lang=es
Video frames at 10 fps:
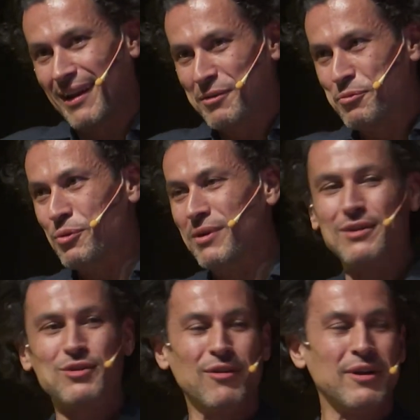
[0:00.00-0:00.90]
las
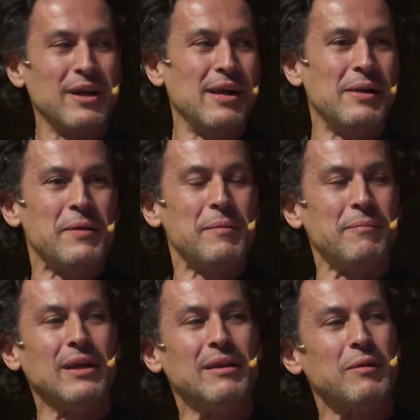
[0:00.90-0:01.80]
públicas son
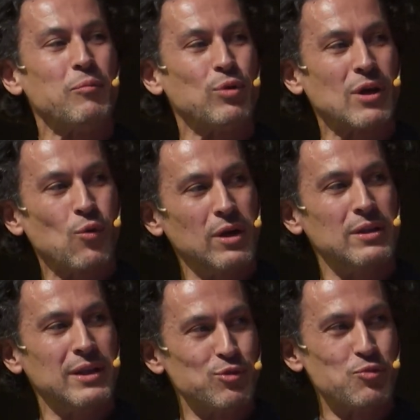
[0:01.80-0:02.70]
Bien, pues a Juan le
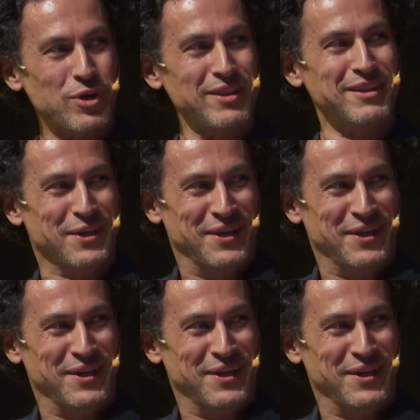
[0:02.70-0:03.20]
tenemos muy dicho